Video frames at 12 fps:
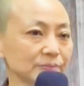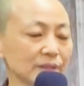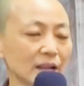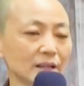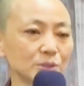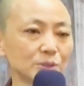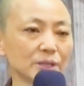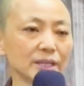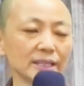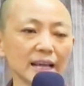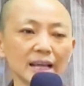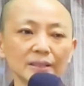好，所以
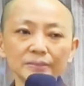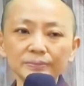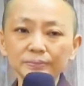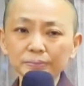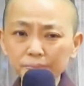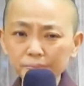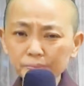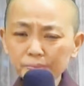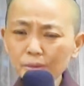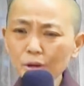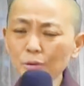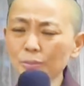你看，
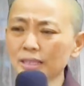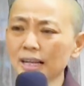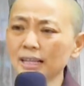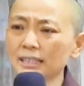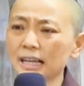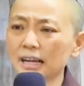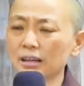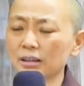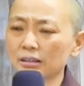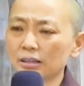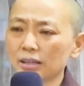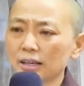我们常讲
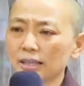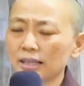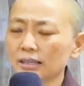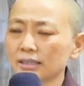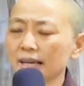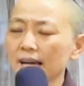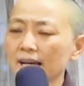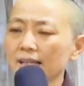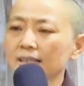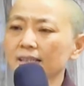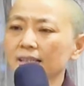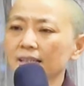哈，要怎样？
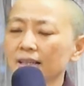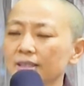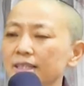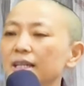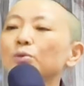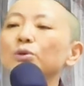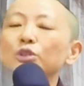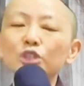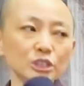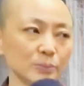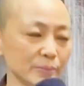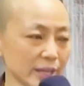要见过
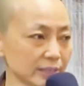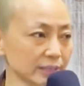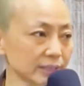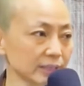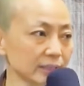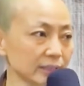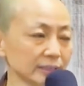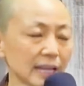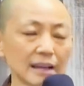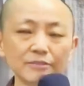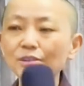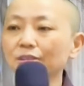世面，
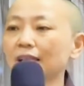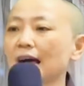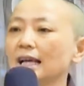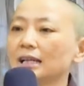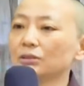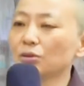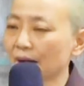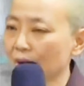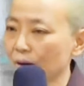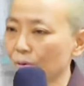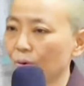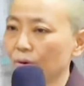大风大浪都
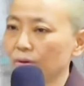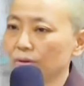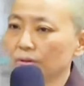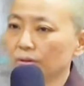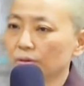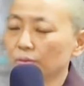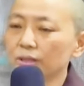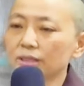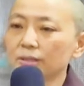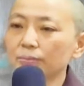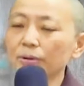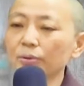看过，为
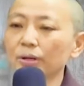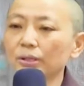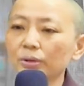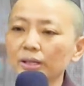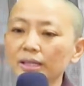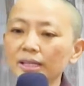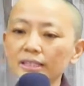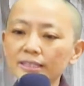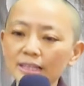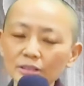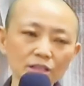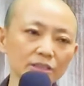什么会对一个
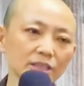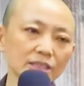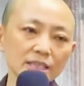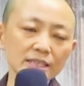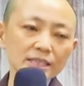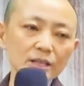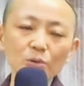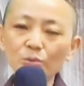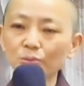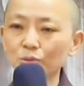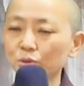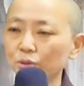小小的境界过
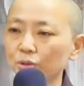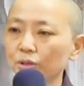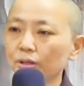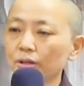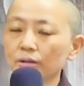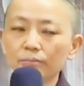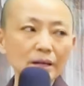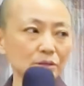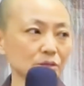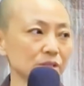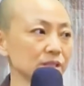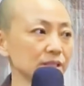不去？表
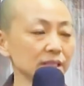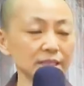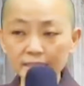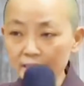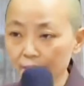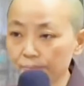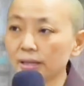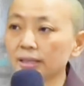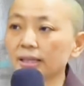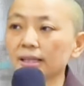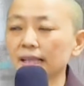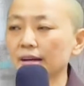示你前面
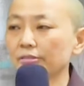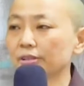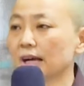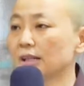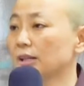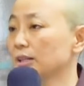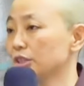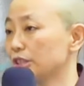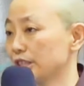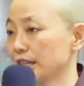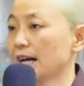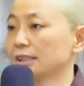那个大风大浪是
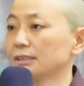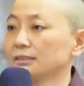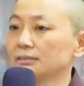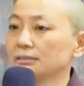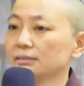假的，